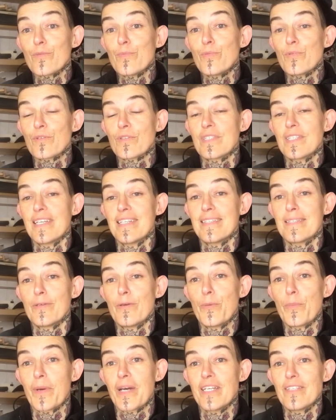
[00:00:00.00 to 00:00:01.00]
pour cette
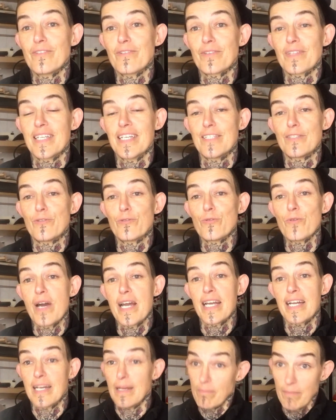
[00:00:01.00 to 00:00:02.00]
présentation
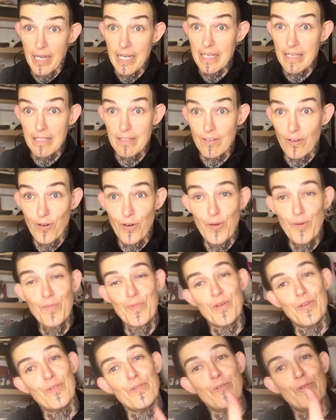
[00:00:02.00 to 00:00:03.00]
avec la main qui
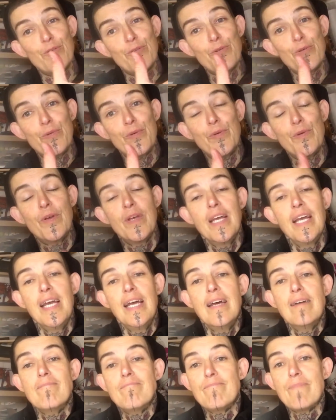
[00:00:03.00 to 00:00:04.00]
tremble de
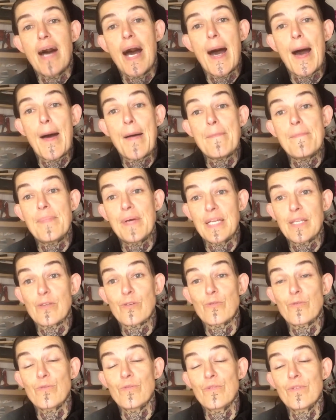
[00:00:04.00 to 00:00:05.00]
ma
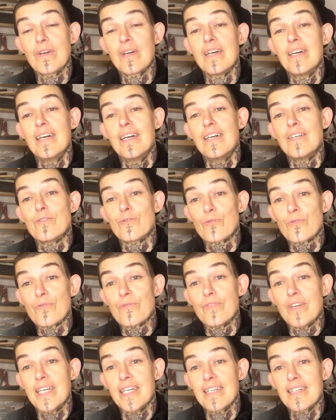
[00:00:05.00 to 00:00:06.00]
peinture sous
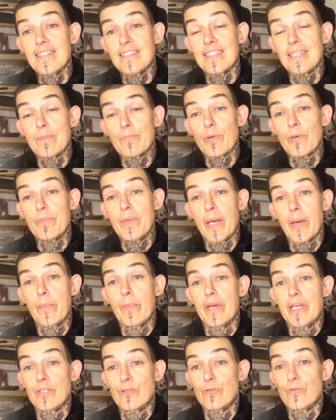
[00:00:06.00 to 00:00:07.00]
verre, hein, cette première
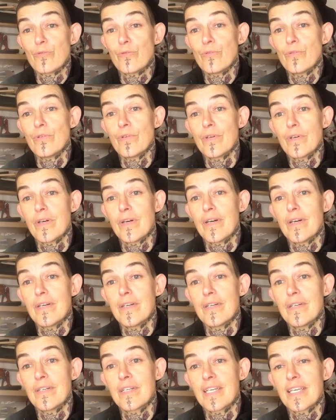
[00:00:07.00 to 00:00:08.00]
peinture
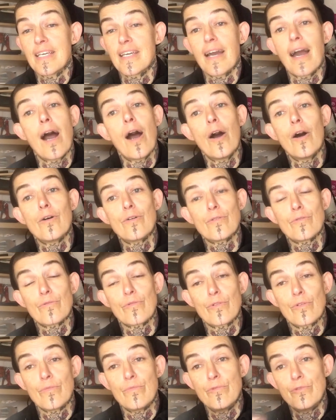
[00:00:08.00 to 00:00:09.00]
euh, qui ira
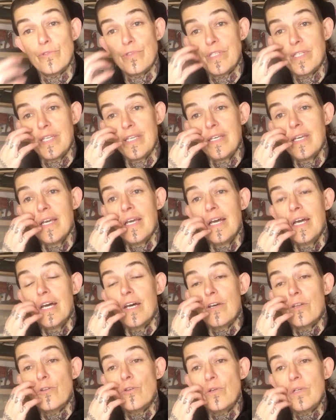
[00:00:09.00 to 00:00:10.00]
donc au musée
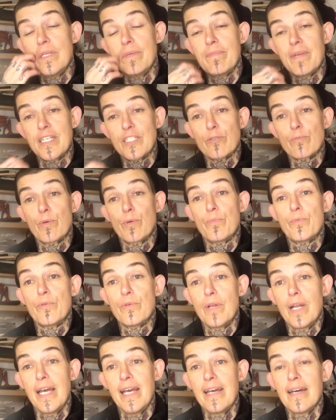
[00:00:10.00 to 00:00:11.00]
de l'image
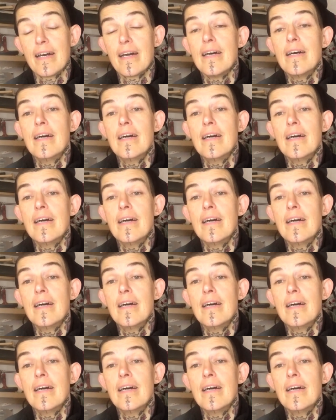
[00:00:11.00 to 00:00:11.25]
populaire.